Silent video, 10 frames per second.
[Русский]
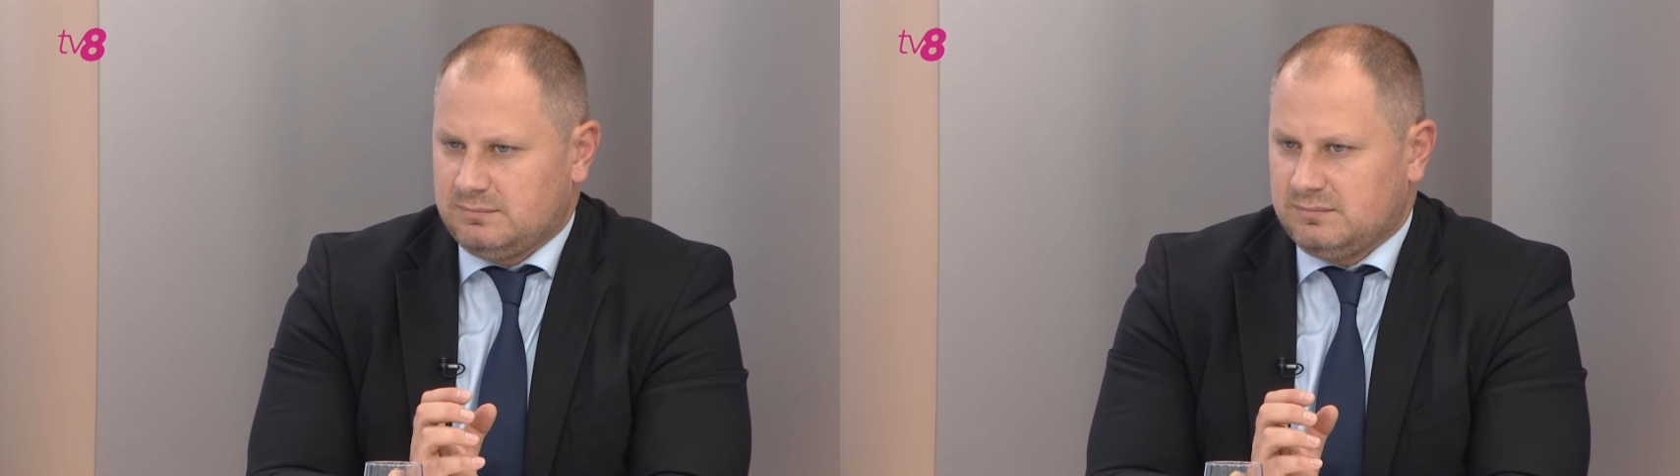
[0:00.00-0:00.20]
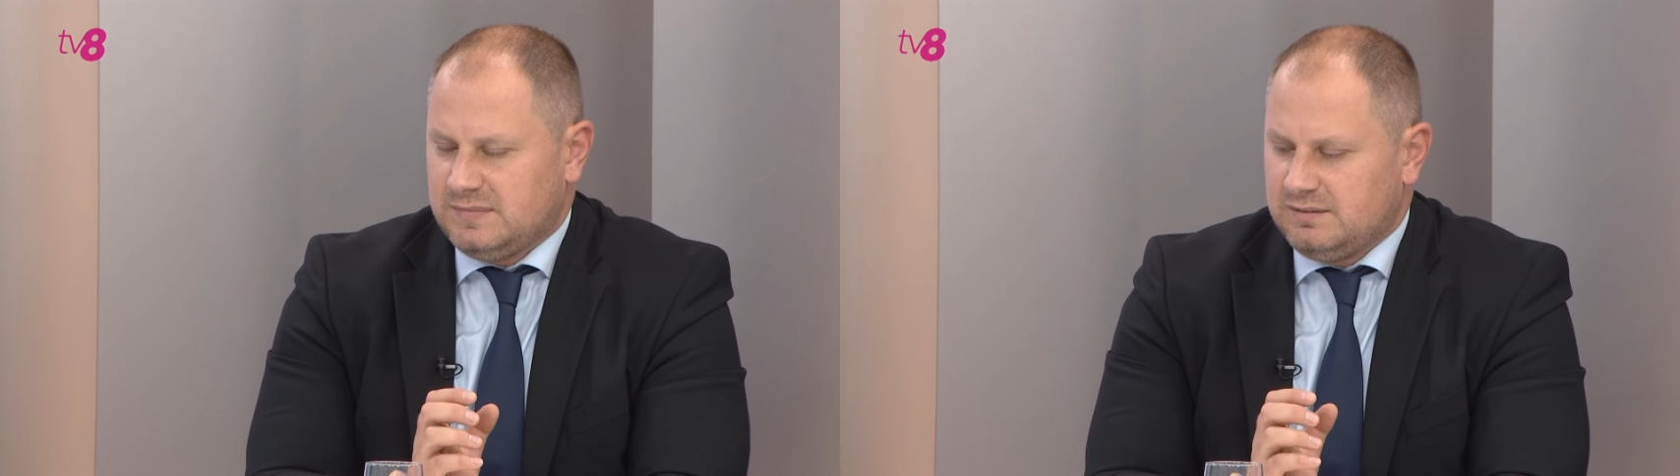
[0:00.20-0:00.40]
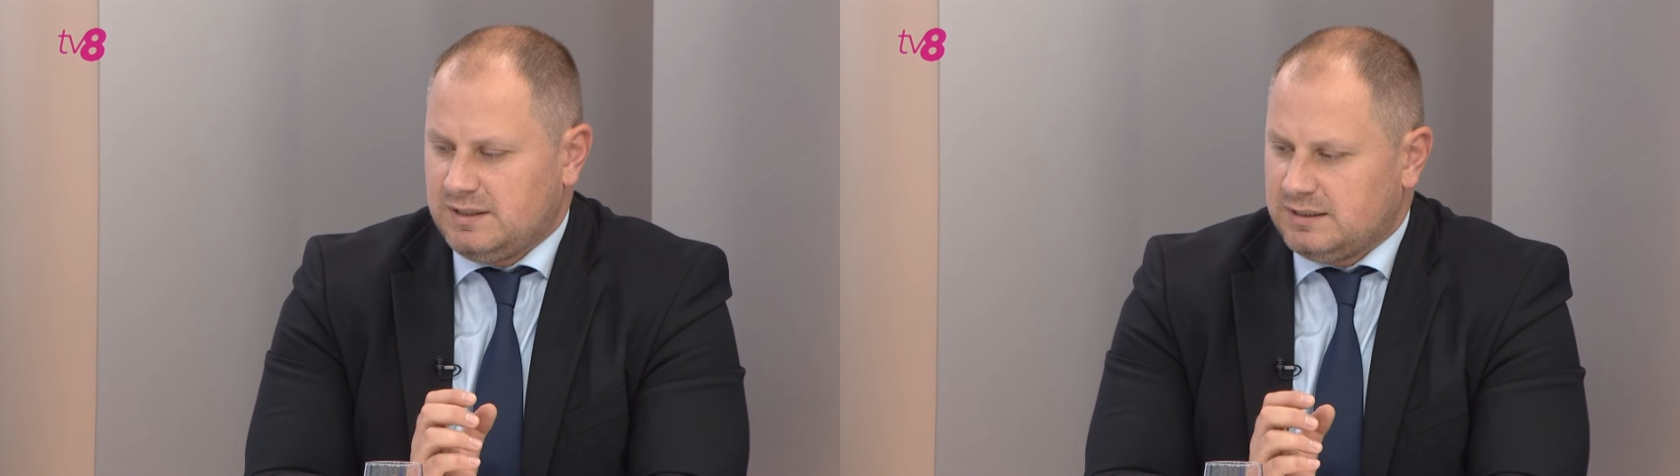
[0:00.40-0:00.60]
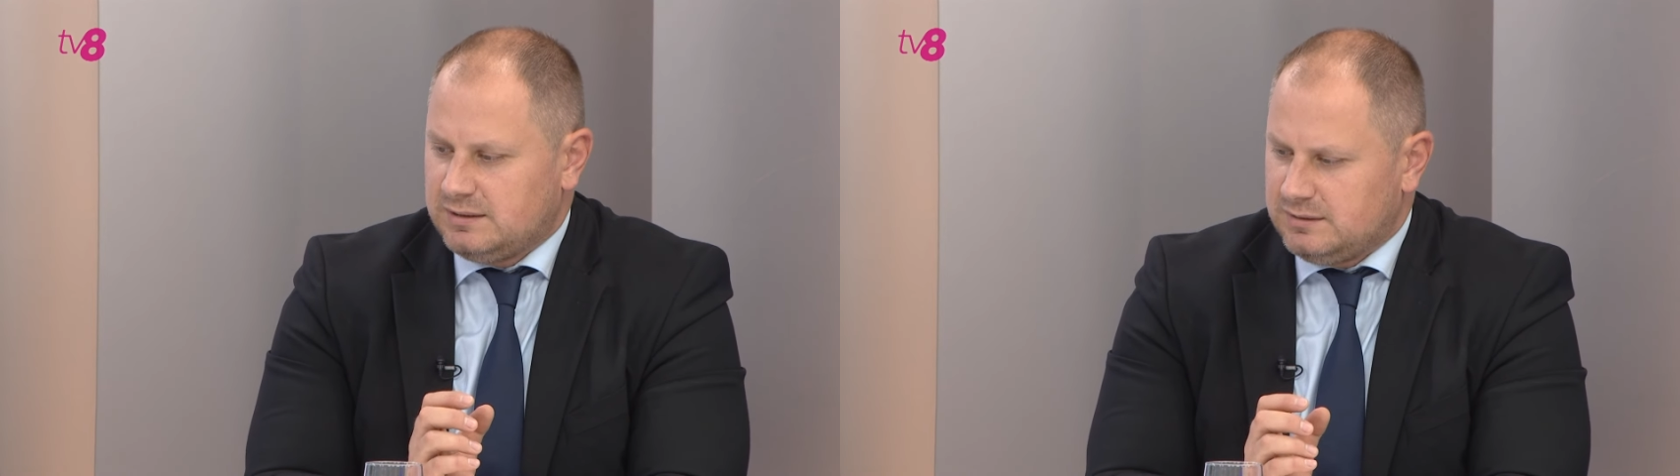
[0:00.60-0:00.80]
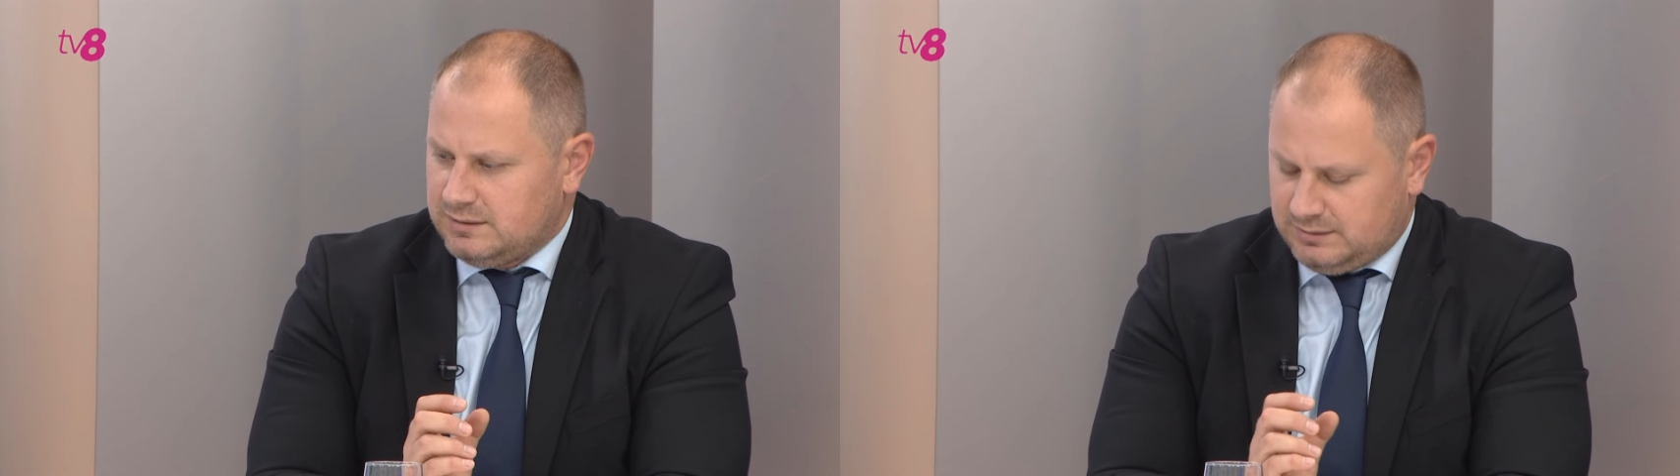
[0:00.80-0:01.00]
Навряд
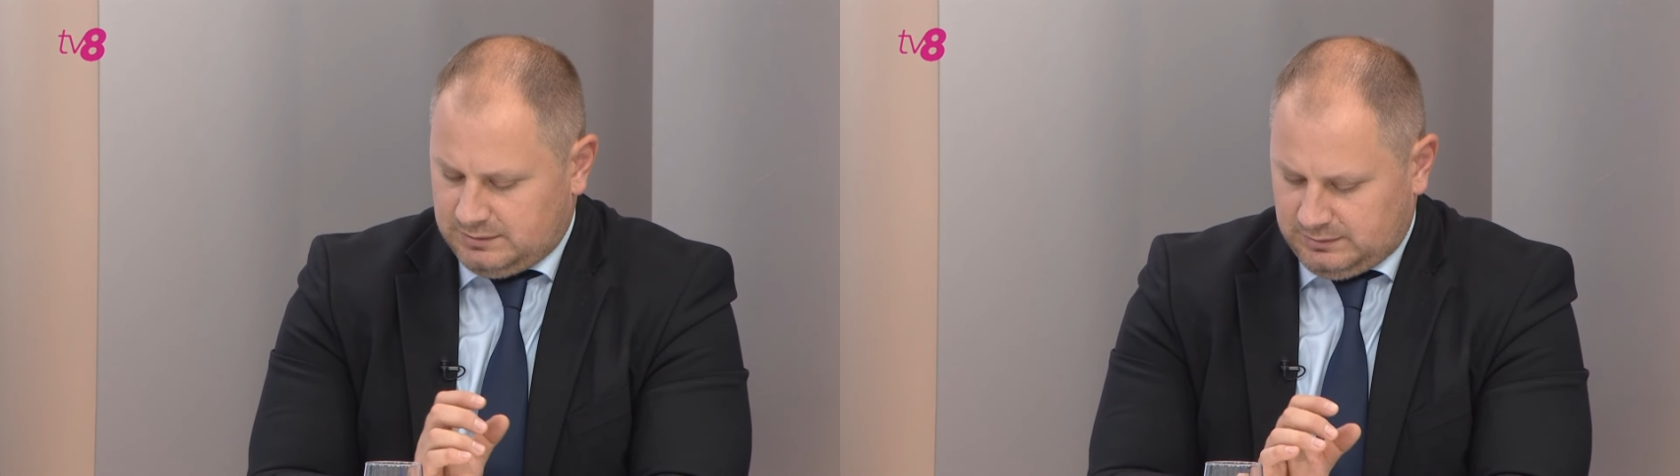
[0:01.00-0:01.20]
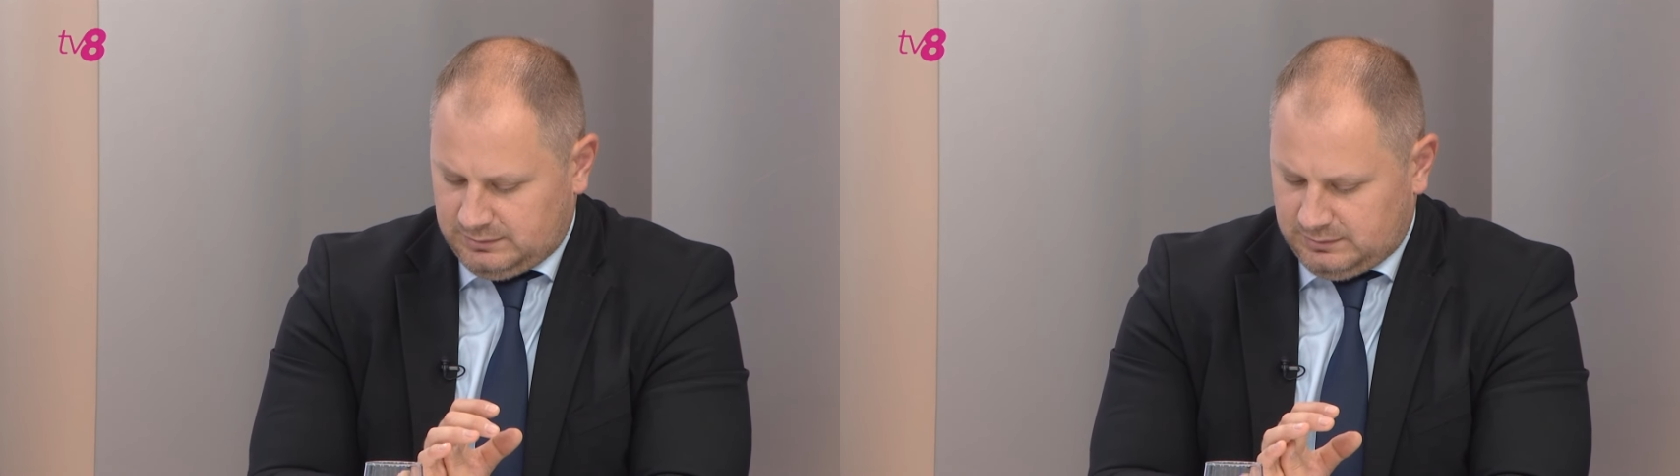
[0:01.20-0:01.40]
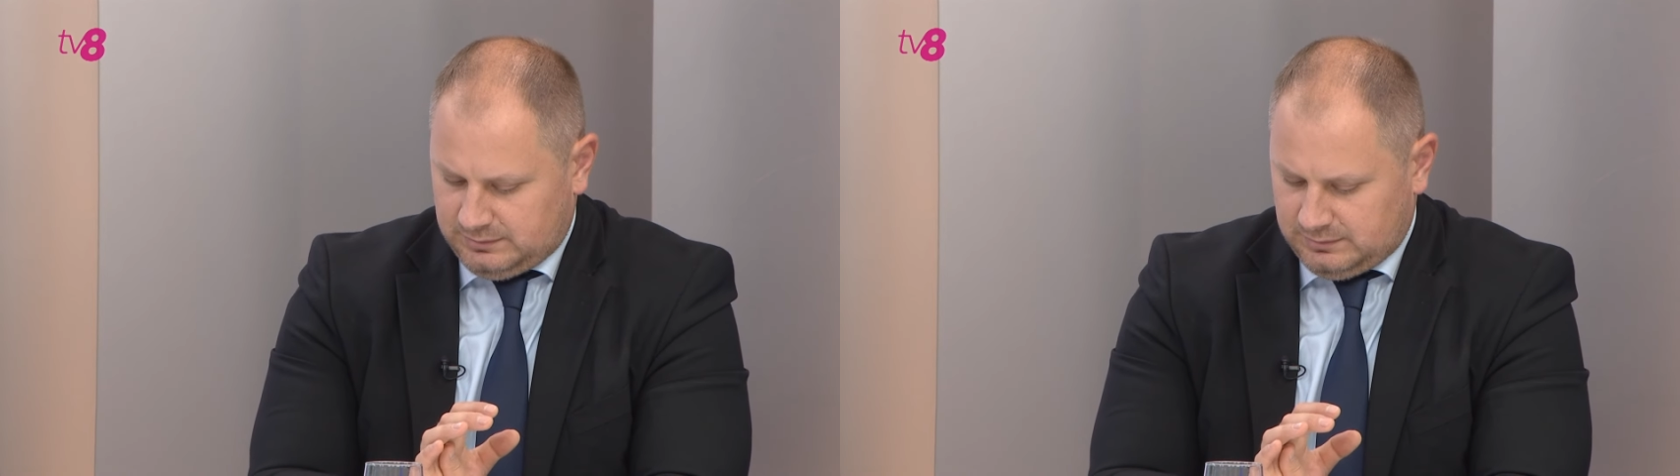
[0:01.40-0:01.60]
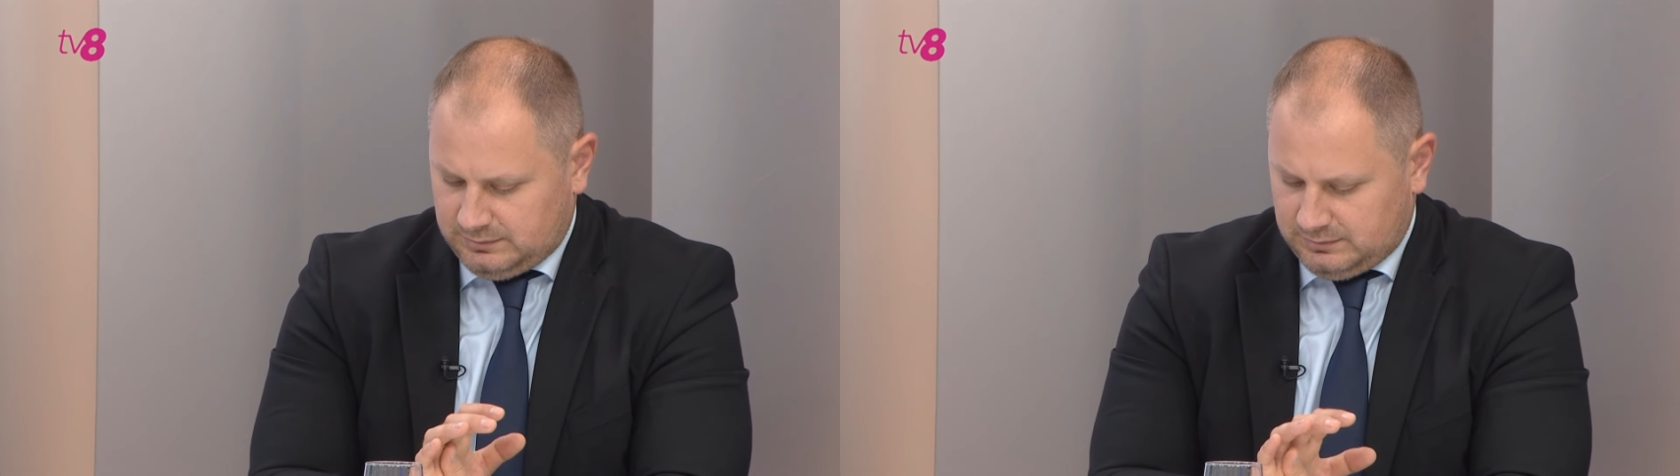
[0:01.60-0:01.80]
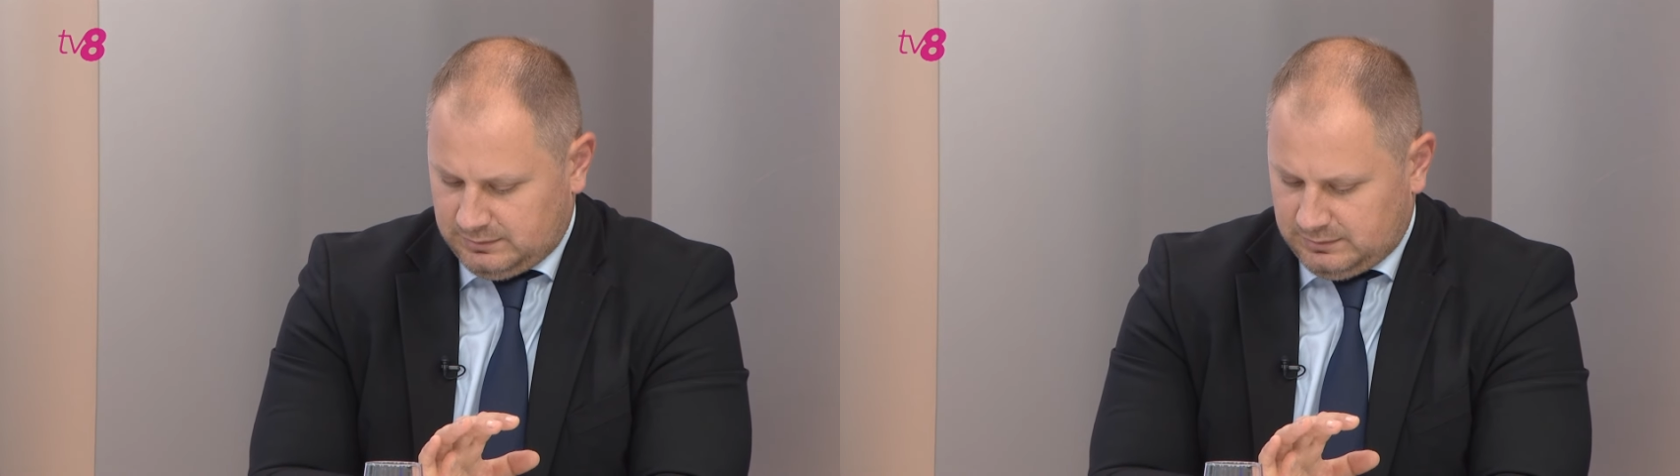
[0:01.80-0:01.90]
ли на это,